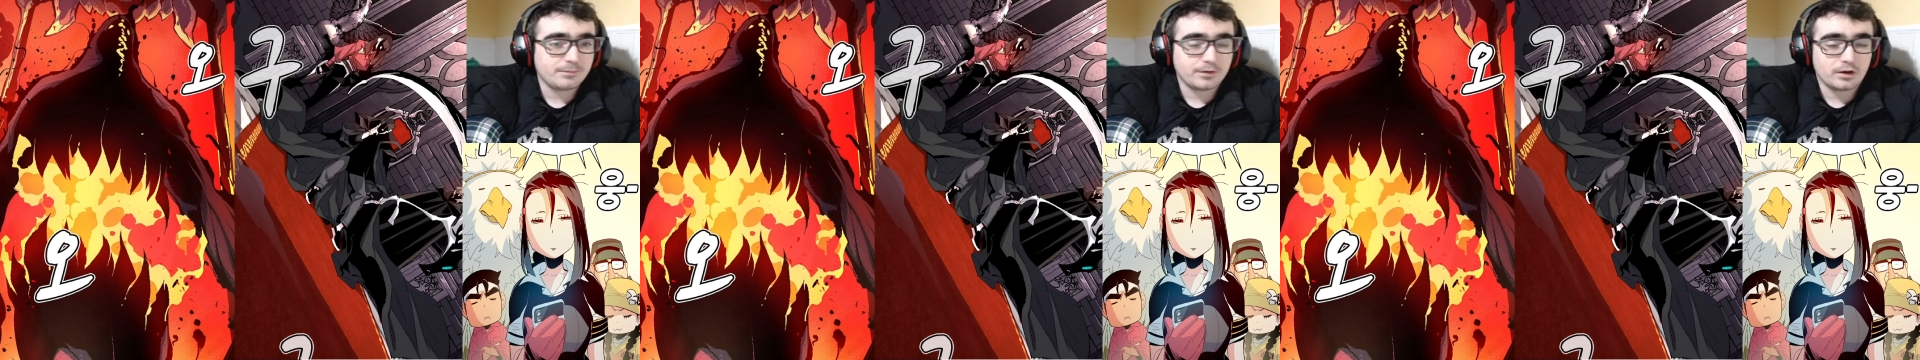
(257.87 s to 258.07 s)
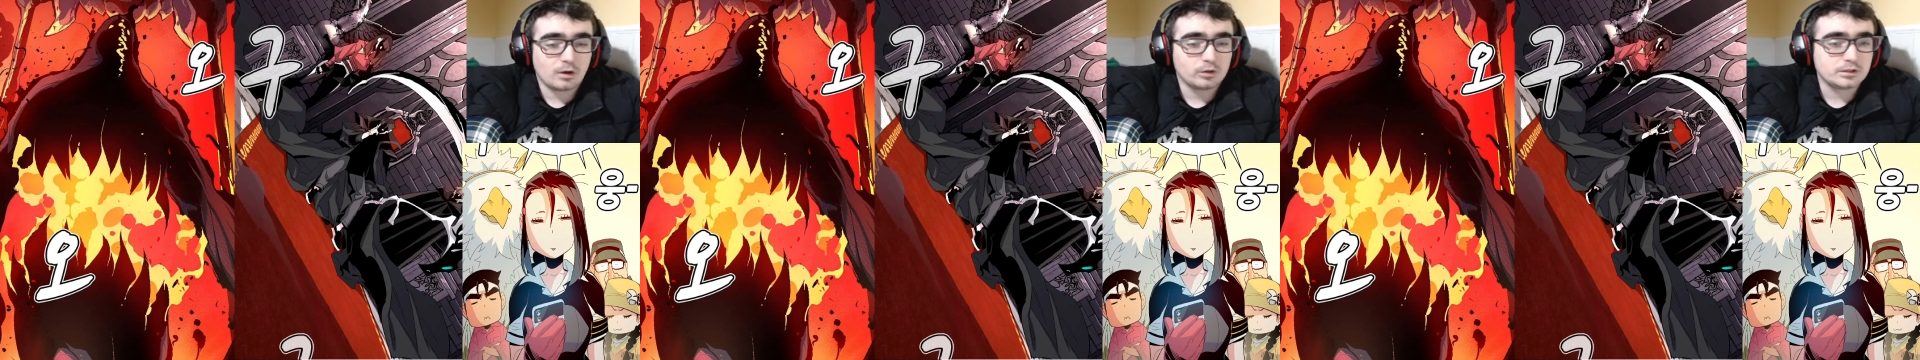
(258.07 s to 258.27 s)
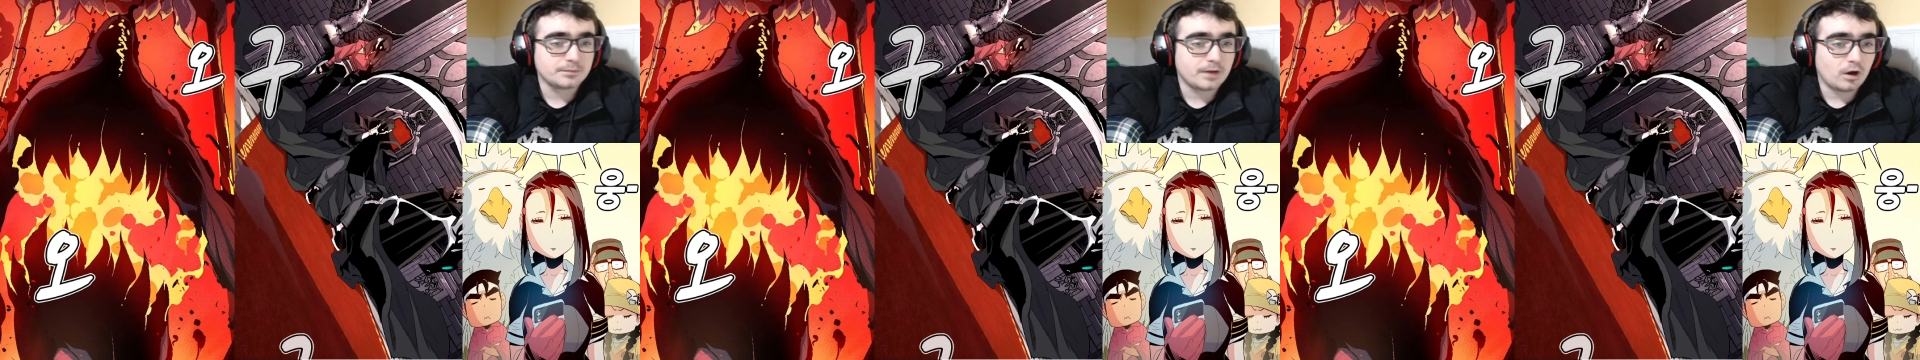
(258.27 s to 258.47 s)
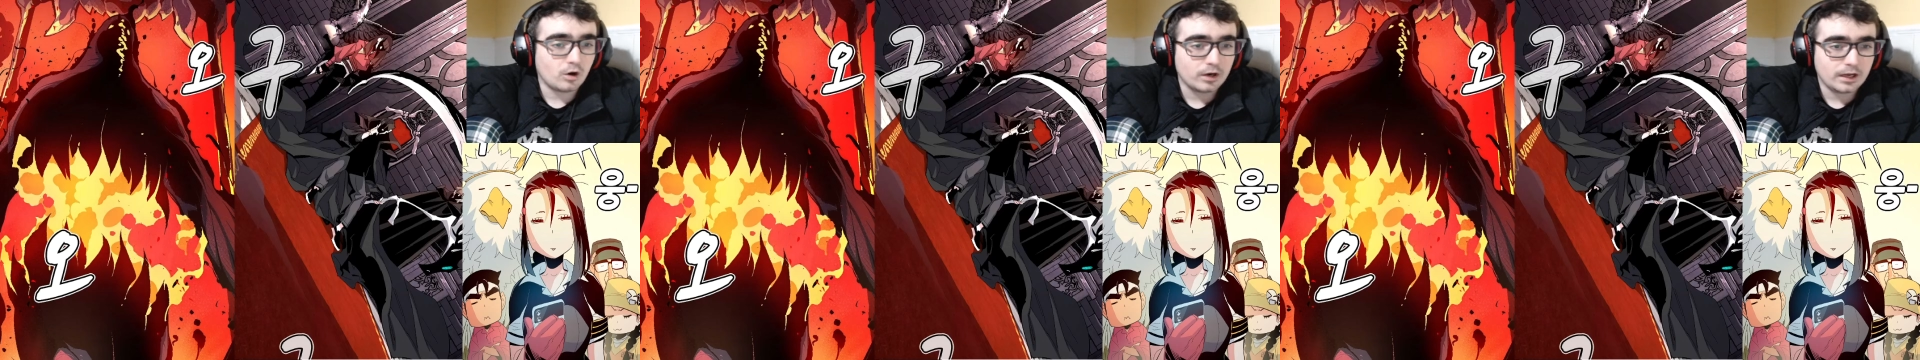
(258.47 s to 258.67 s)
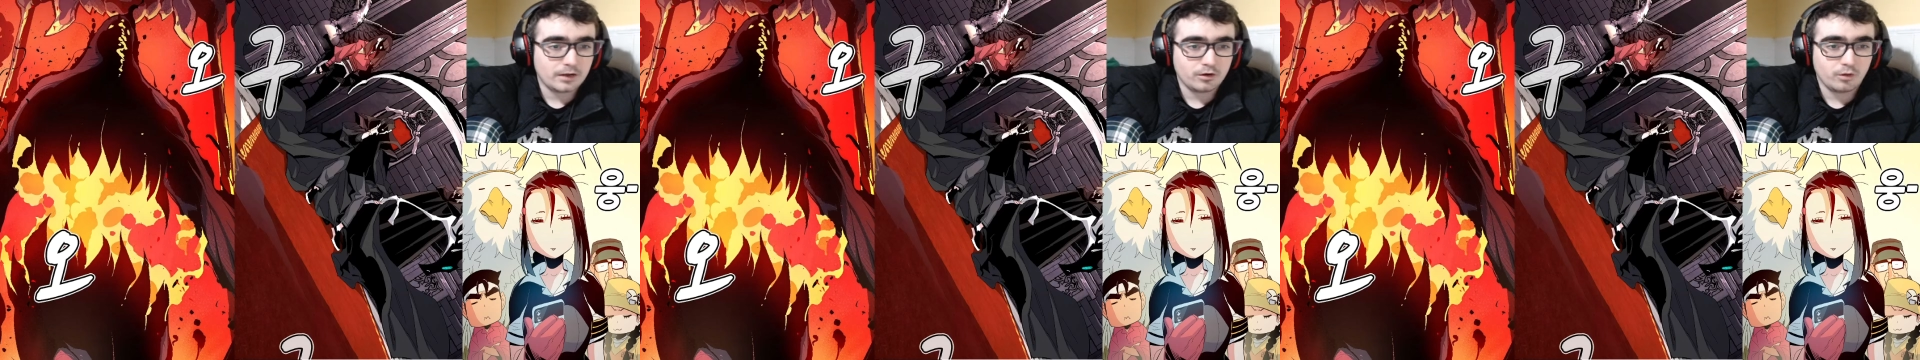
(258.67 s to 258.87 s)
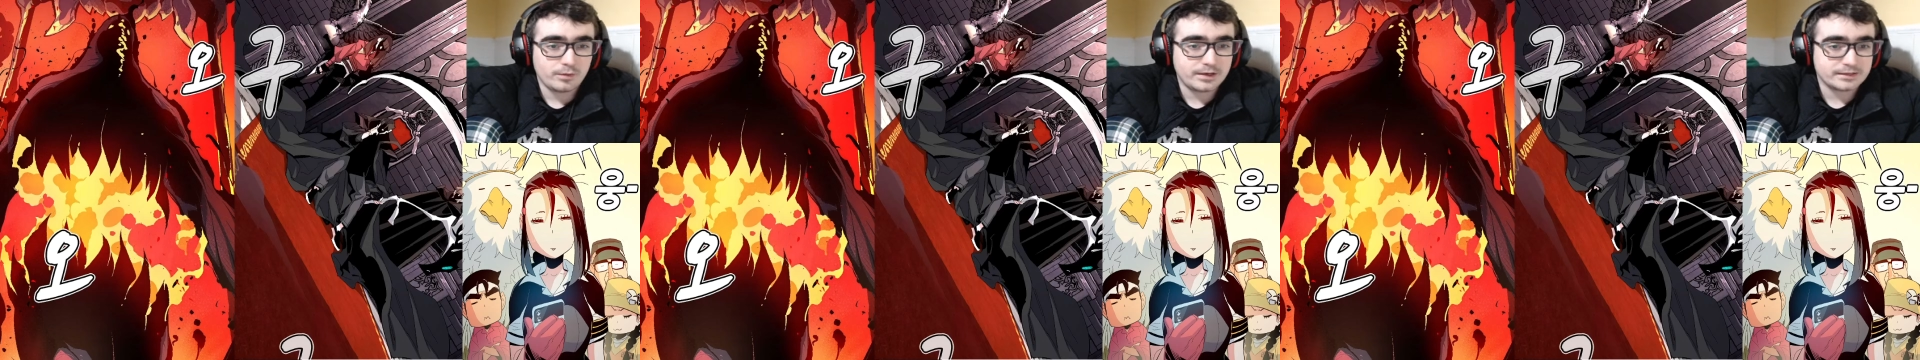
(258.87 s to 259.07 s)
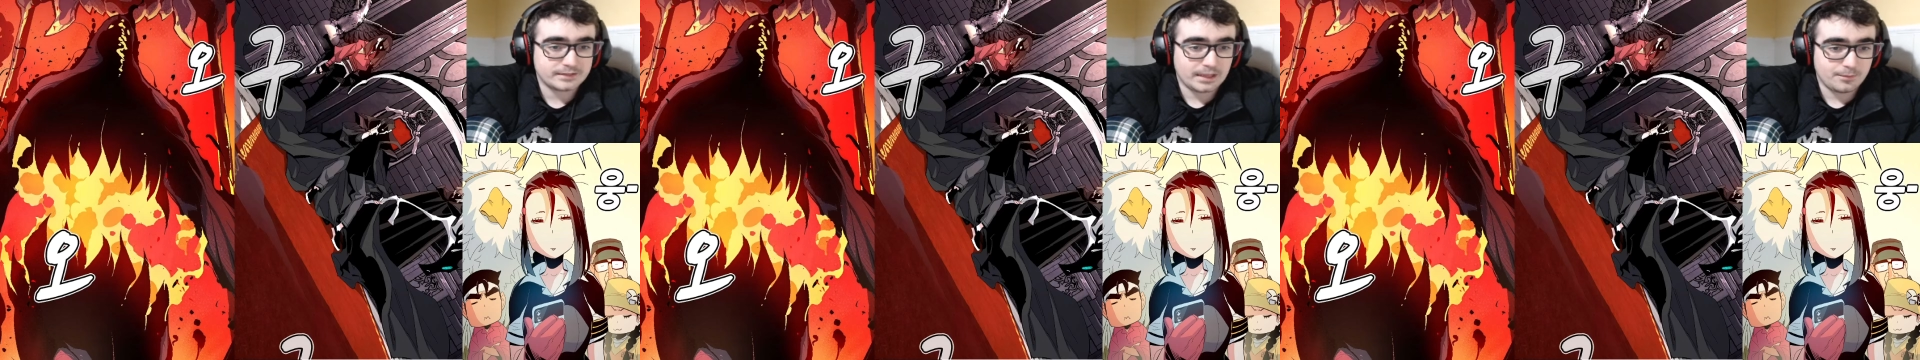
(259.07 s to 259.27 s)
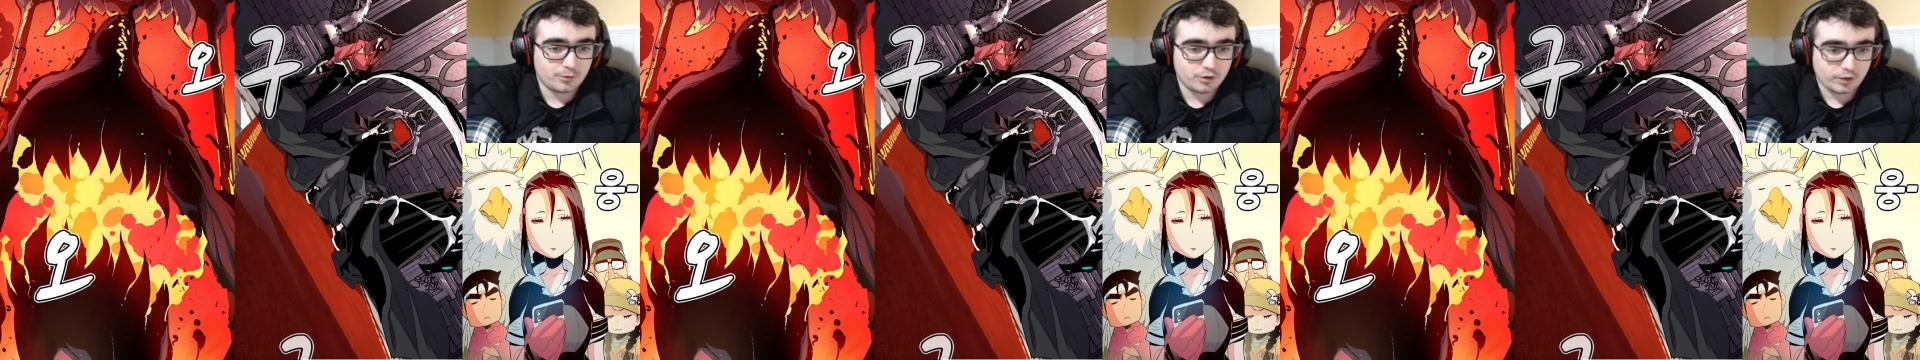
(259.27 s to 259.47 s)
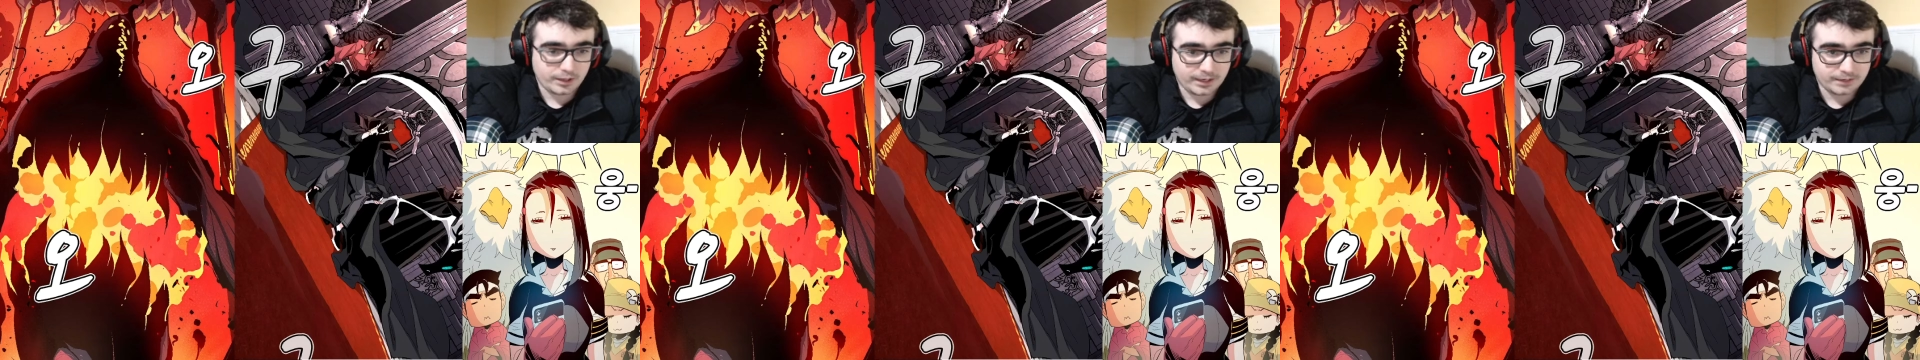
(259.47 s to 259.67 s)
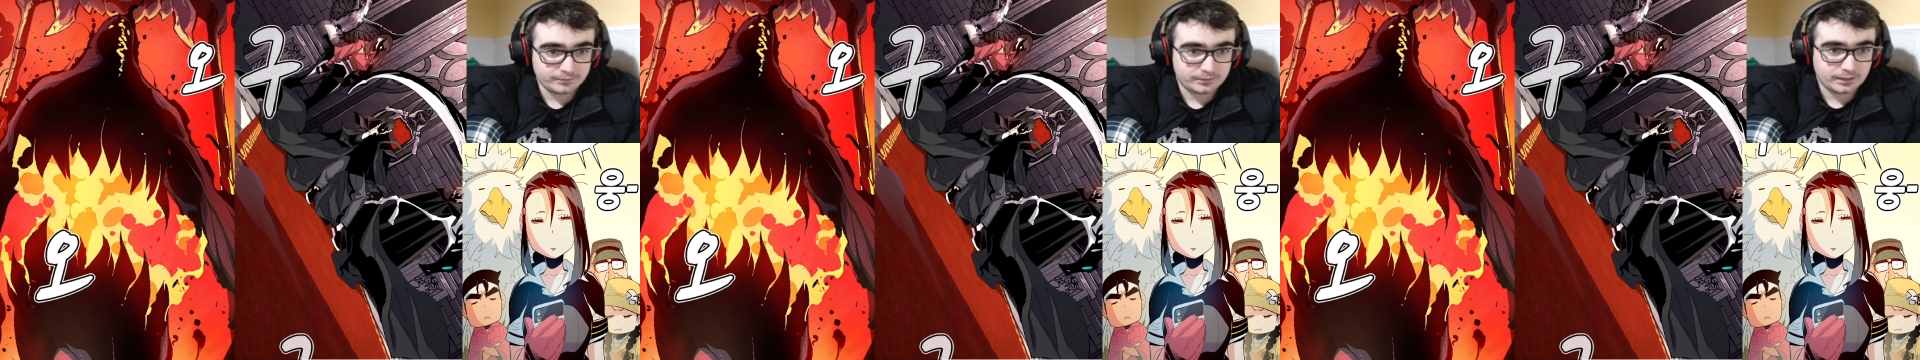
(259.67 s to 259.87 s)
pero la última ola, ¿no? Viene este demonio
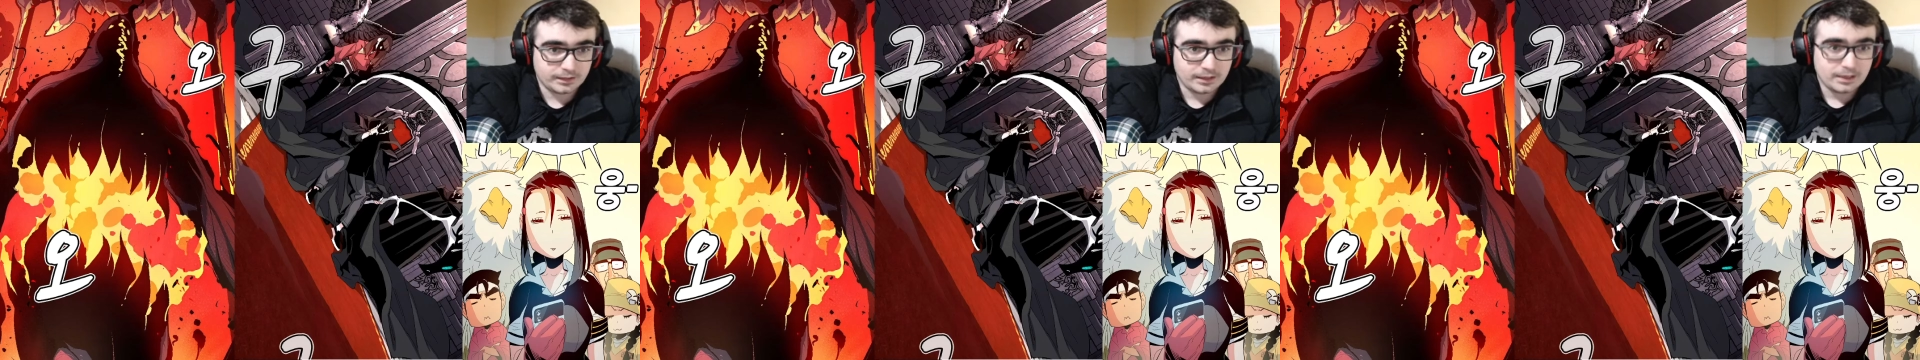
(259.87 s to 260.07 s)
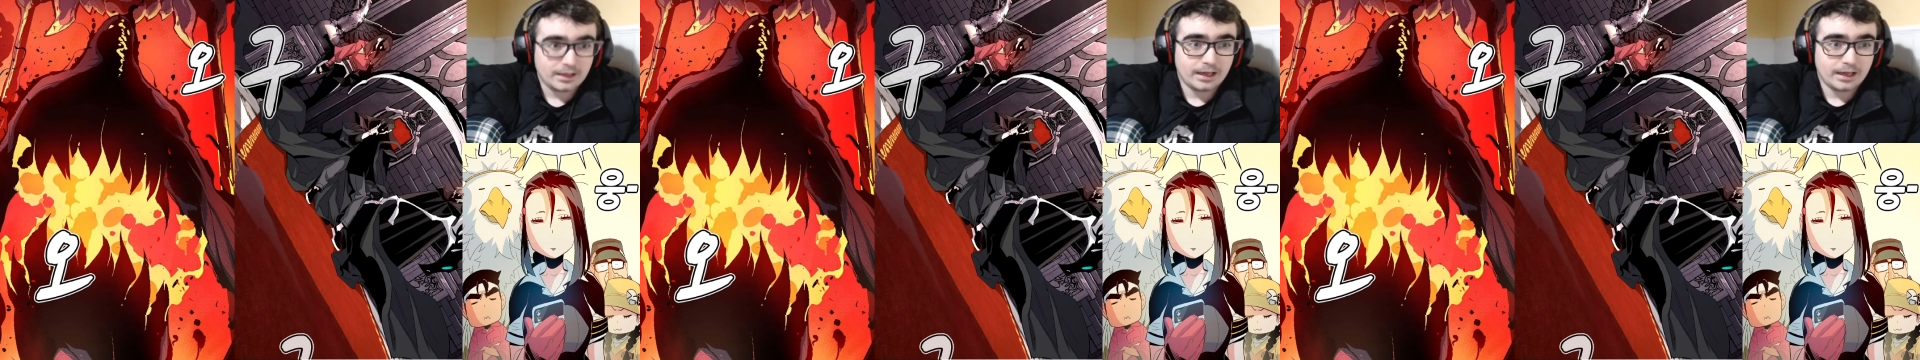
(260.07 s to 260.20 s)
gigante.